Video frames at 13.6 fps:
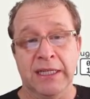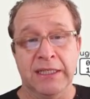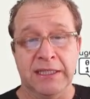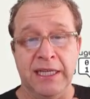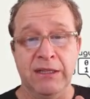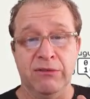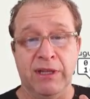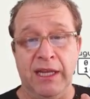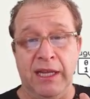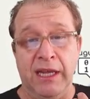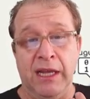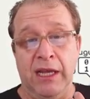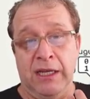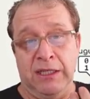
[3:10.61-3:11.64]
Sendo
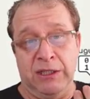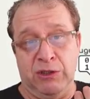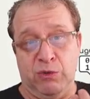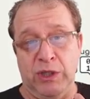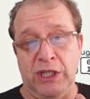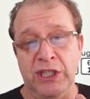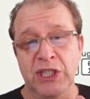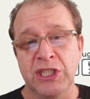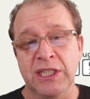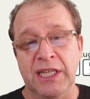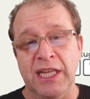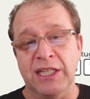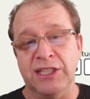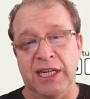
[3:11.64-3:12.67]
que, quando a gente
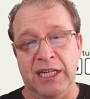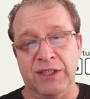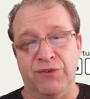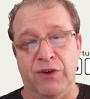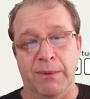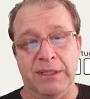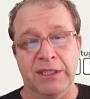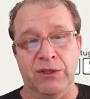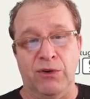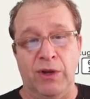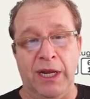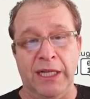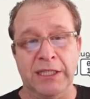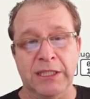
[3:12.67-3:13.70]
entende ela de forma
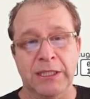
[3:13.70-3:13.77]
desenrolada,